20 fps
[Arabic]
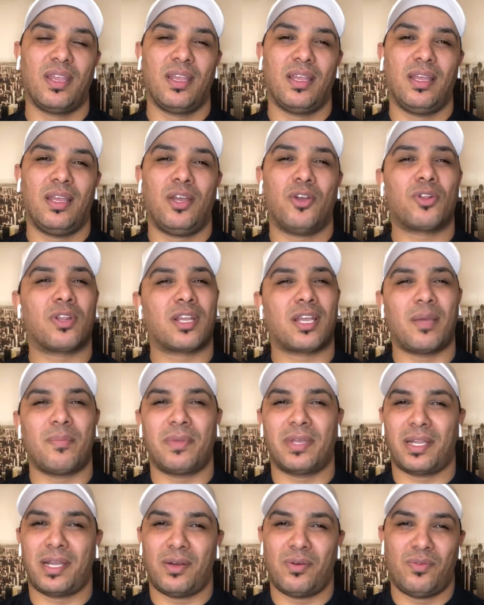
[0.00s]
حول
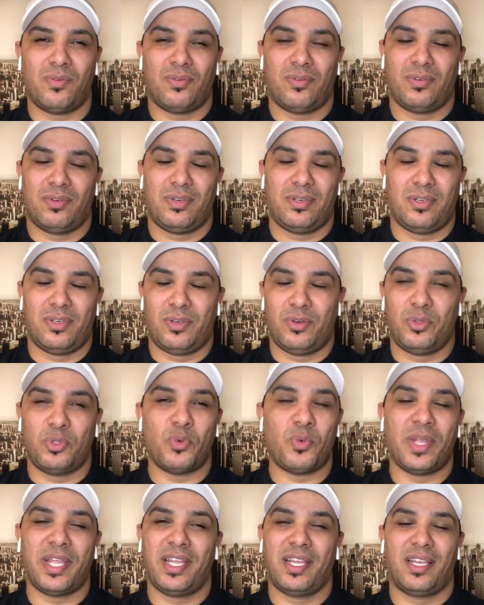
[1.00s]
الكاميرا
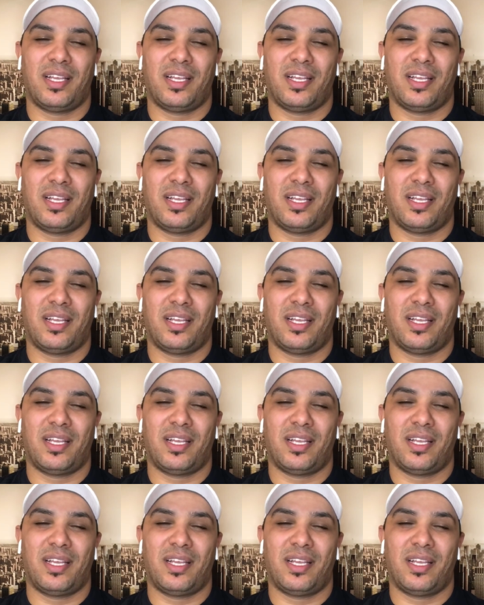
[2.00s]
ودوي